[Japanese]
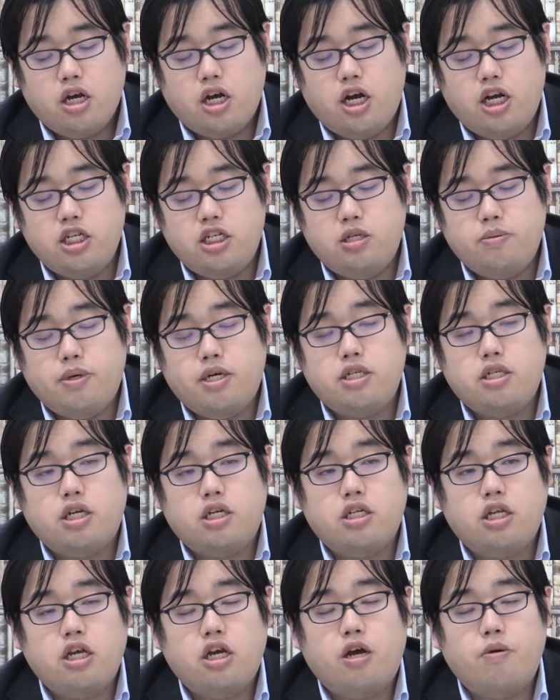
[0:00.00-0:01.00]
漢字
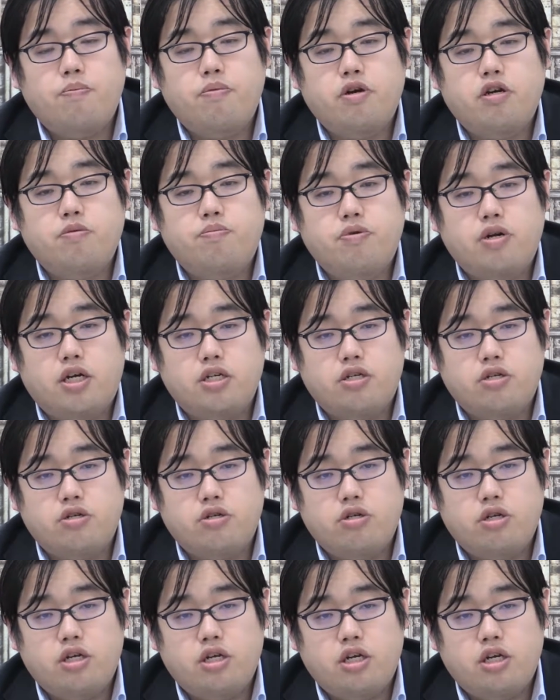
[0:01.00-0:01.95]
マスター1800プラス、